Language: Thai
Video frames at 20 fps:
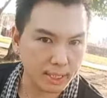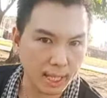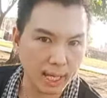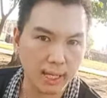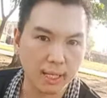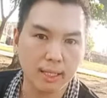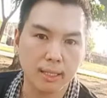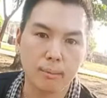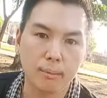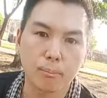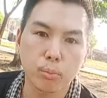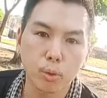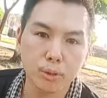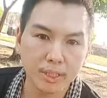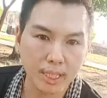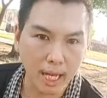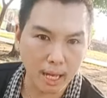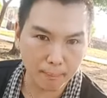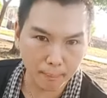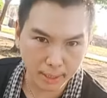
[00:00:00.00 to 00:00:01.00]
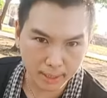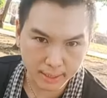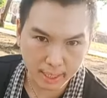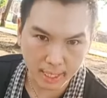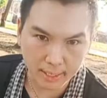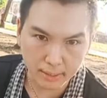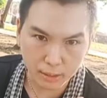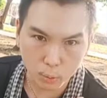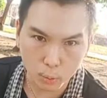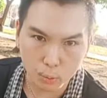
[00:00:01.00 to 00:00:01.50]
จาพูดจาภาษา
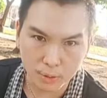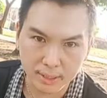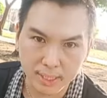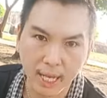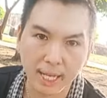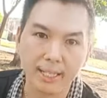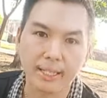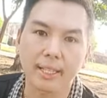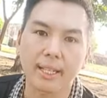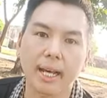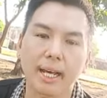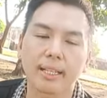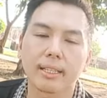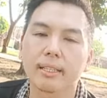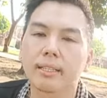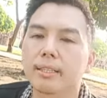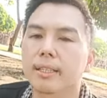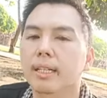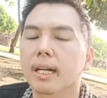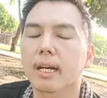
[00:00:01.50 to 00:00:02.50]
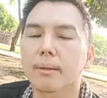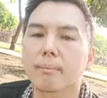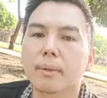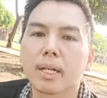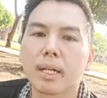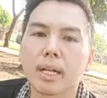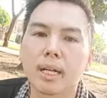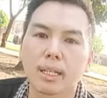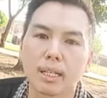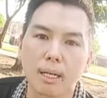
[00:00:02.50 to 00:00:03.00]
ตระกูลไทยกระไดนะครับ
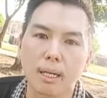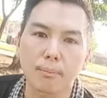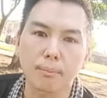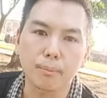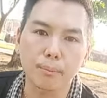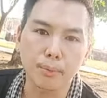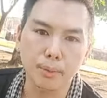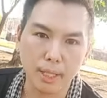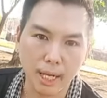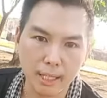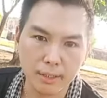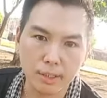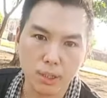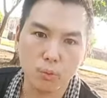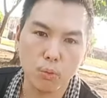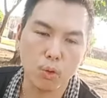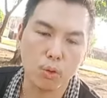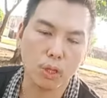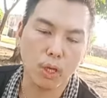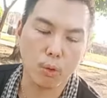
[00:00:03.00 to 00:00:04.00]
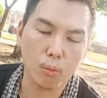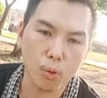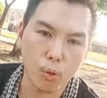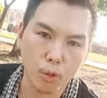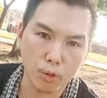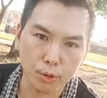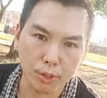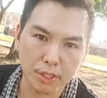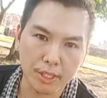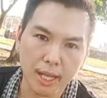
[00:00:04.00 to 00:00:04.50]
กับราชวงศ์ลาวอ
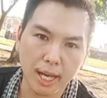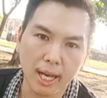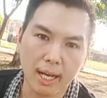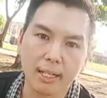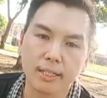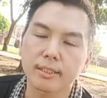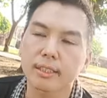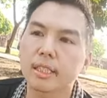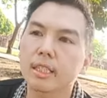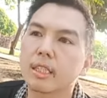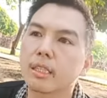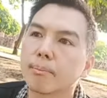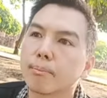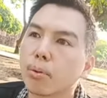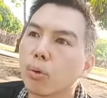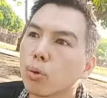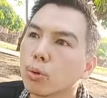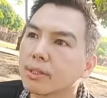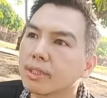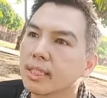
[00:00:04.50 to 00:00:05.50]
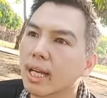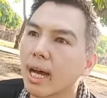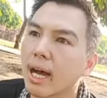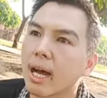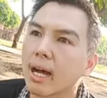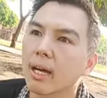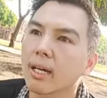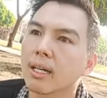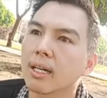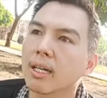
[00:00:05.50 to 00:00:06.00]
ยุธยาที่พูดจา
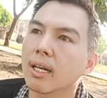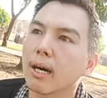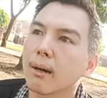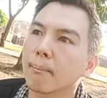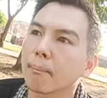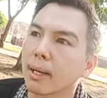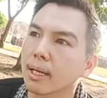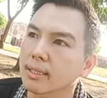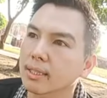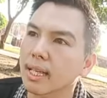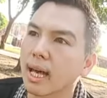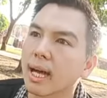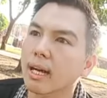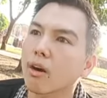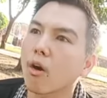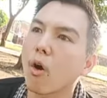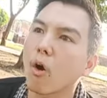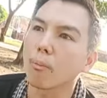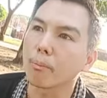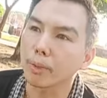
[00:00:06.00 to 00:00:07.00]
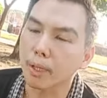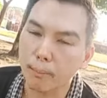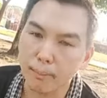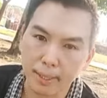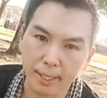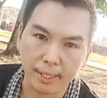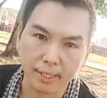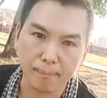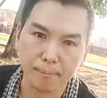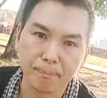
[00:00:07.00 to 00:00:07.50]
ภาษาขอมเข
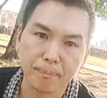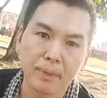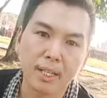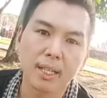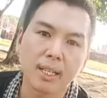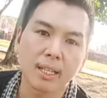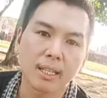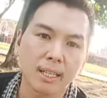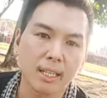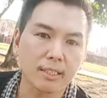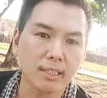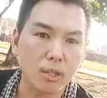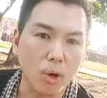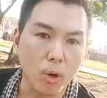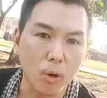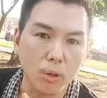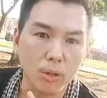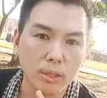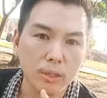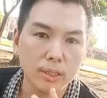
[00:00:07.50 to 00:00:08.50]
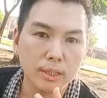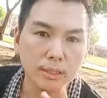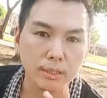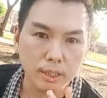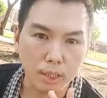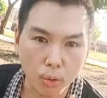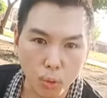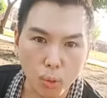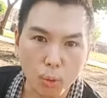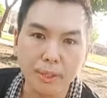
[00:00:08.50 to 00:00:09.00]
มร และสอง
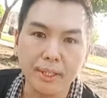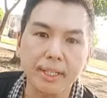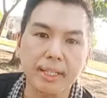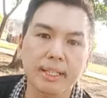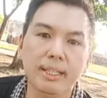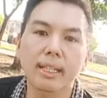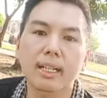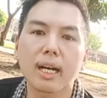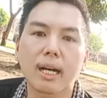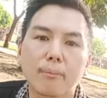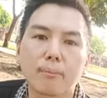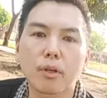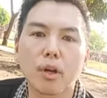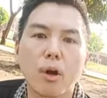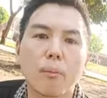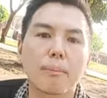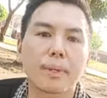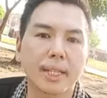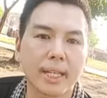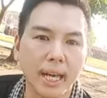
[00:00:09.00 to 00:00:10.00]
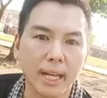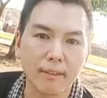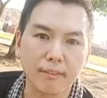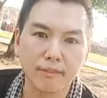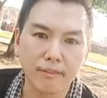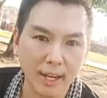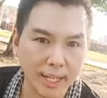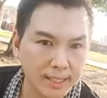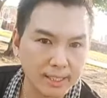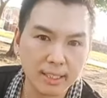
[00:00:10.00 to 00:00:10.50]
ตระกูลนี้นะครับก็มีการ
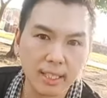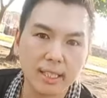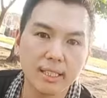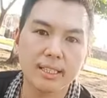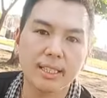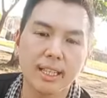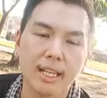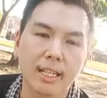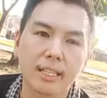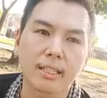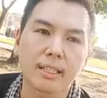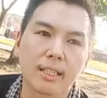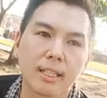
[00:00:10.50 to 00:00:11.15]
ไฟติ้งกัน